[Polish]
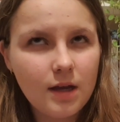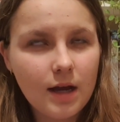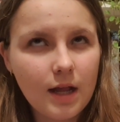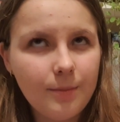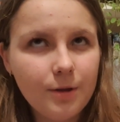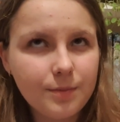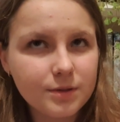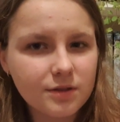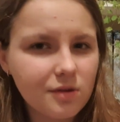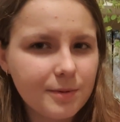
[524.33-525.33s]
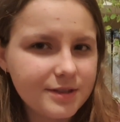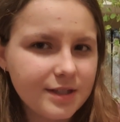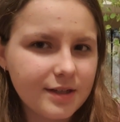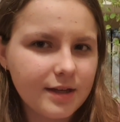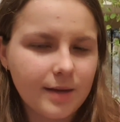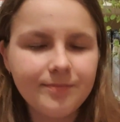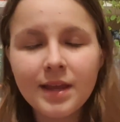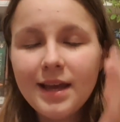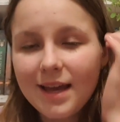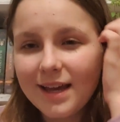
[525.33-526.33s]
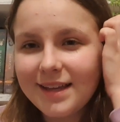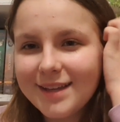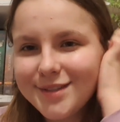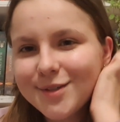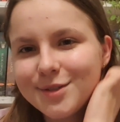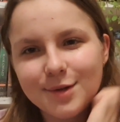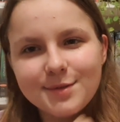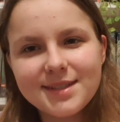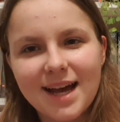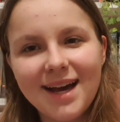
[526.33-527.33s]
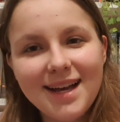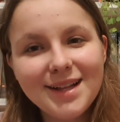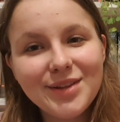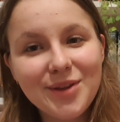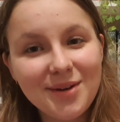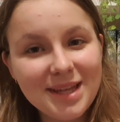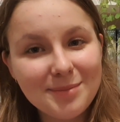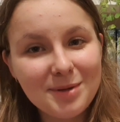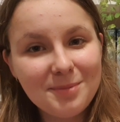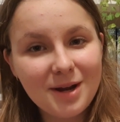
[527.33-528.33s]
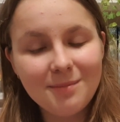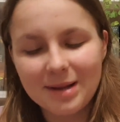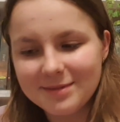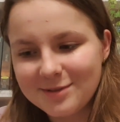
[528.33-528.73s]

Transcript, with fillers: Albo od początku października. Jest to książka to nie mój problem.